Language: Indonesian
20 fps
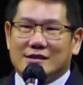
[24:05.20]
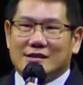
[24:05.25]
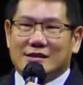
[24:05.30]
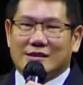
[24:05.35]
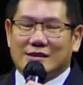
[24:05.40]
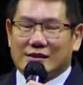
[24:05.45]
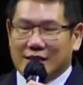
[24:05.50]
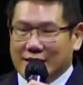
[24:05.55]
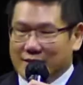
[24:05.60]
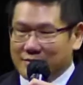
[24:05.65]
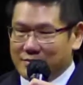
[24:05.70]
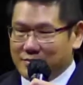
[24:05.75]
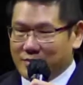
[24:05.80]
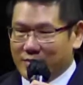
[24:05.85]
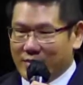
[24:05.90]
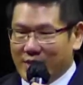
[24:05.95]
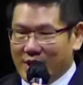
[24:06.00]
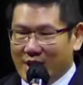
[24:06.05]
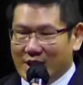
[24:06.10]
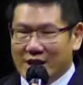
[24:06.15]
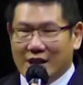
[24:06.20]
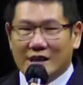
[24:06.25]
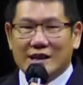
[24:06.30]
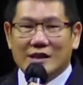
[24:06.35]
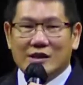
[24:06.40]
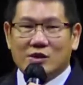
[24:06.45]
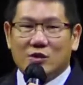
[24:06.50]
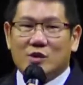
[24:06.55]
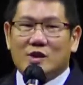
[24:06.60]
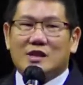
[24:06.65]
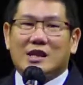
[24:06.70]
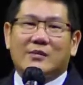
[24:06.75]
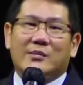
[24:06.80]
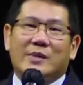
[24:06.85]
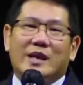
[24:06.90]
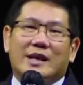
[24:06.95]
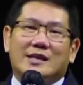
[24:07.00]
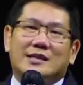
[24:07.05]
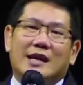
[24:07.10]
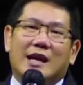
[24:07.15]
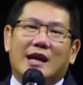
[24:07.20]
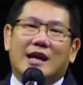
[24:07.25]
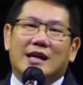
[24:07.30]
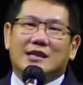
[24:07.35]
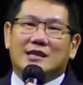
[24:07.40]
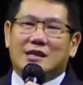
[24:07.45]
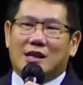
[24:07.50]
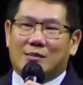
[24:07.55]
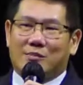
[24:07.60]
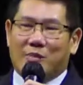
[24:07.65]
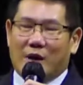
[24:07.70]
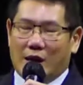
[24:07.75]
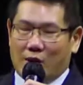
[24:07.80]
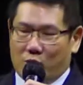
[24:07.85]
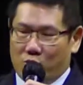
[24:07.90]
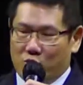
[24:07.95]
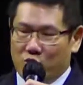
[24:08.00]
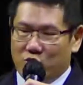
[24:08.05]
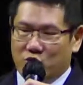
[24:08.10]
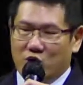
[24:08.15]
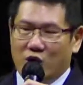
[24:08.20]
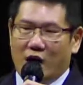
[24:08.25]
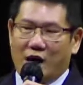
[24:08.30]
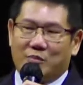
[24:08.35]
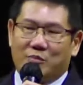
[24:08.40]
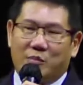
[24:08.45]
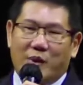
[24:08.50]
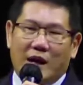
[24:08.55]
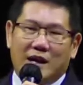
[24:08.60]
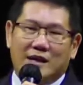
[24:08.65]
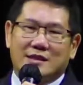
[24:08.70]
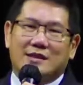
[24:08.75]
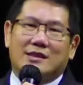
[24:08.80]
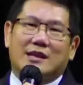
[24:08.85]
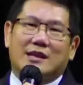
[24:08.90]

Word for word: gitu ya. Jadi udah terbiasa akan terpaan hujan, panas